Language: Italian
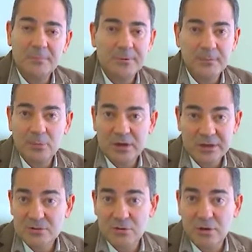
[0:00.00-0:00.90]
il primo è il
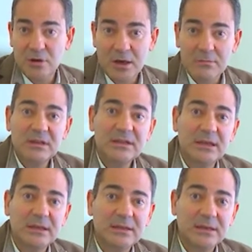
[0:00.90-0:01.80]
rischio
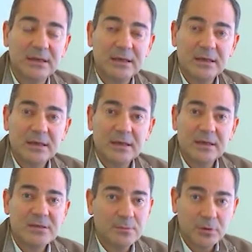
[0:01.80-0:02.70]
emittente,
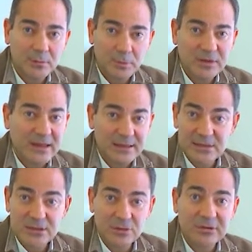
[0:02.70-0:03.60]
seguito poi dal
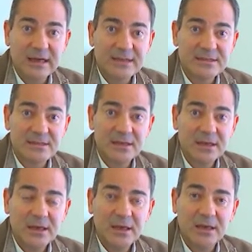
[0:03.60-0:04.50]
rischio
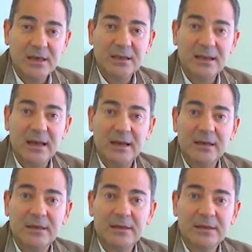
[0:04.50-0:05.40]
tassi e
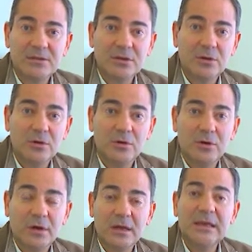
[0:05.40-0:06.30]
dal rischio
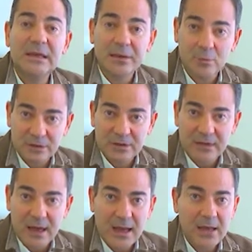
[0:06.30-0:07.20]

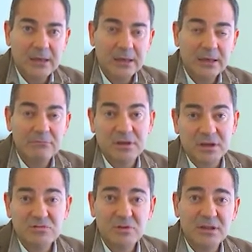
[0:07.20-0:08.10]
illiquidità. Ehm, il
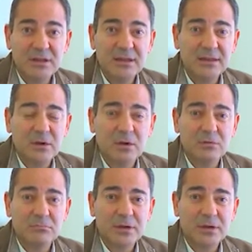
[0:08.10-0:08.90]
rischio emittente lo